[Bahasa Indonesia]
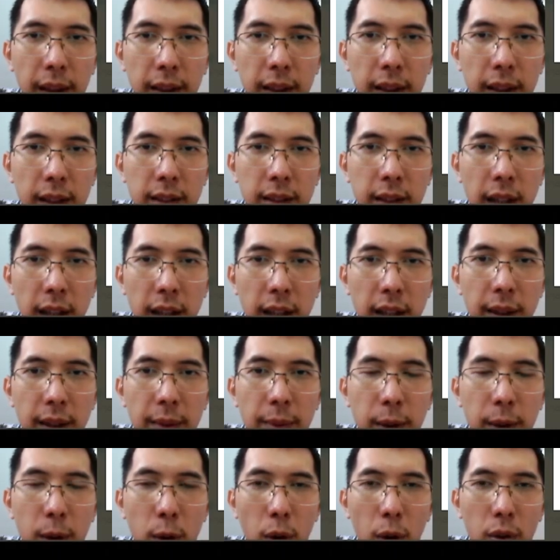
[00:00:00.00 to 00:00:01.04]

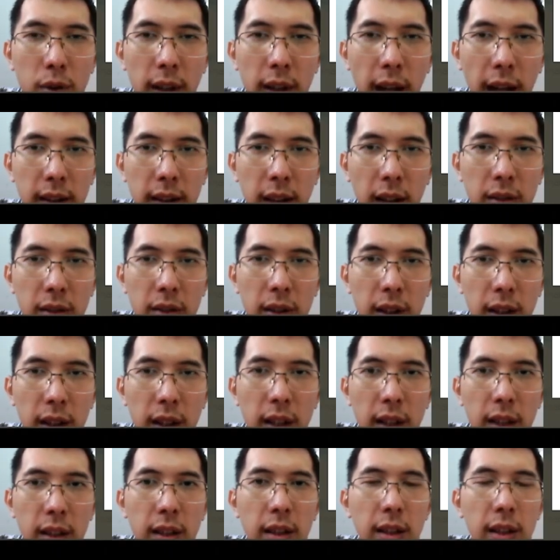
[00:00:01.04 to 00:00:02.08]
terjadi cross ke atas, jadi
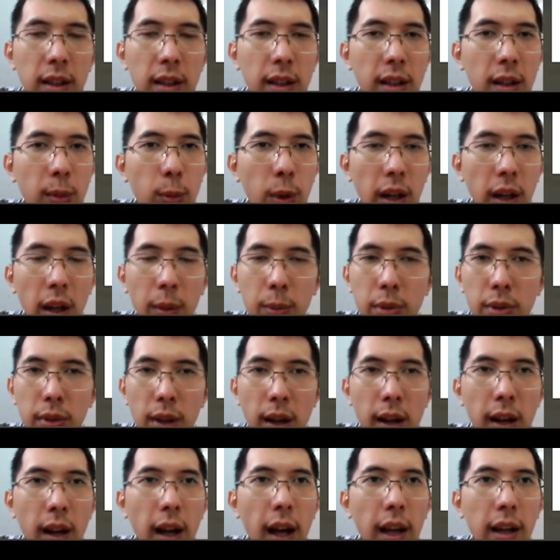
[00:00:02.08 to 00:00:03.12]
kemungkinan
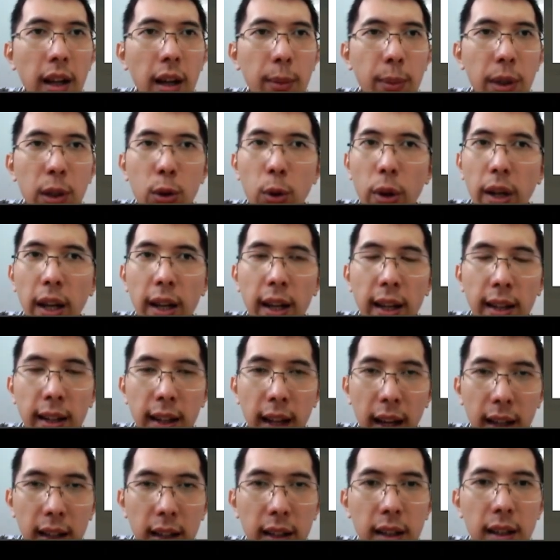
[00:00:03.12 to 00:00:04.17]
besar harga Bitcoin akan
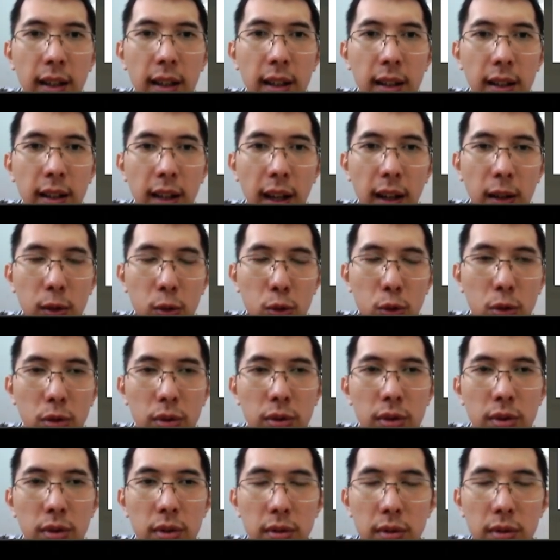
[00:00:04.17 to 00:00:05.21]
naik ya untuk
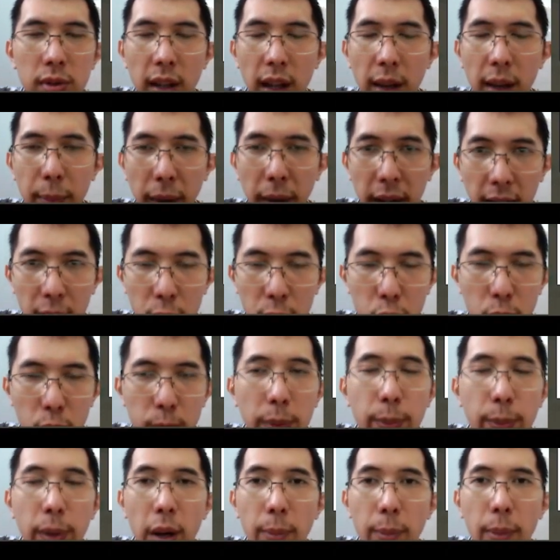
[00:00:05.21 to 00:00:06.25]
jangka pendek untuk
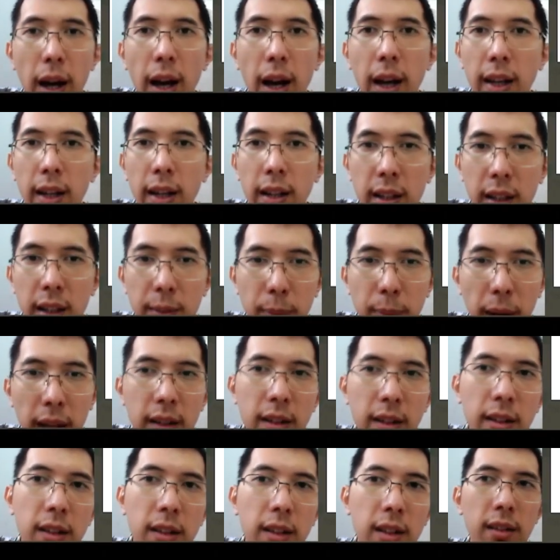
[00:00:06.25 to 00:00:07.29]
beberapa hari ke
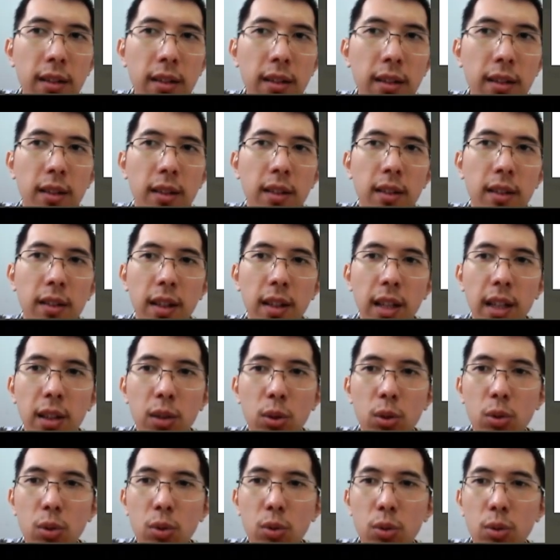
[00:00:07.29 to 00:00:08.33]
depan.
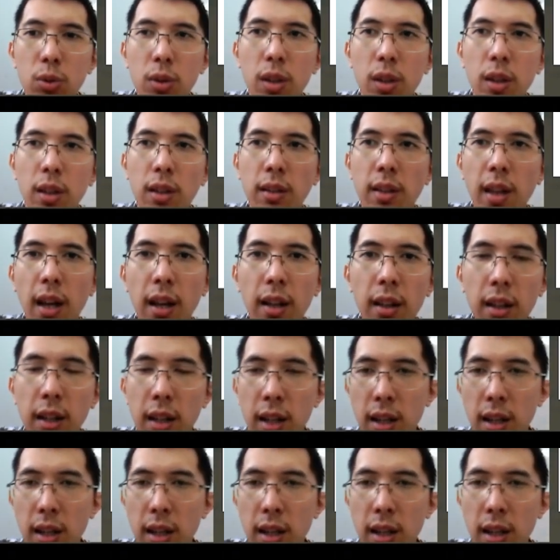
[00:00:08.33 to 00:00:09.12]
Itu yang